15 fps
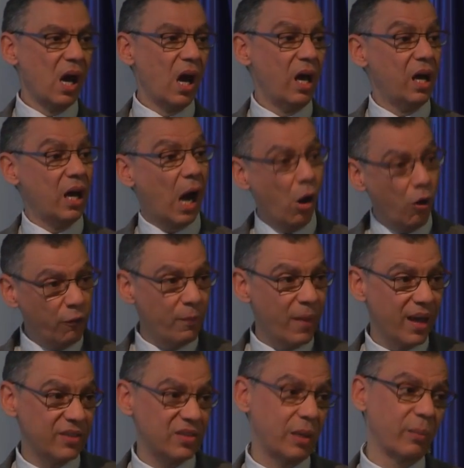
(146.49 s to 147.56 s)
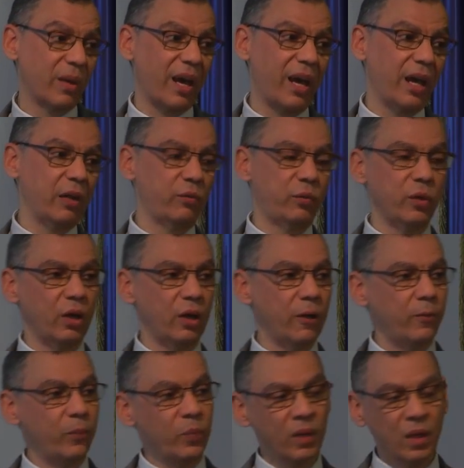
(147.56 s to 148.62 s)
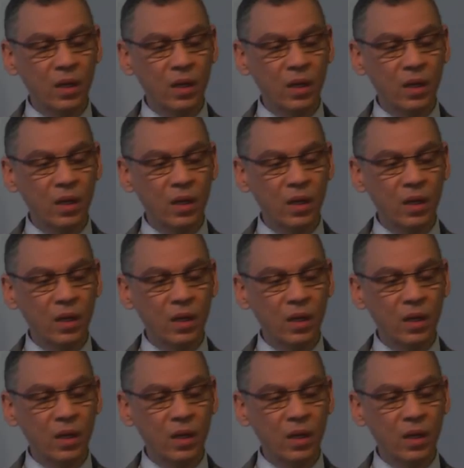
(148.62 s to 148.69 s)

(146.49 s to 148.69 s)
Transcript: Aufmerksamkeit für äh,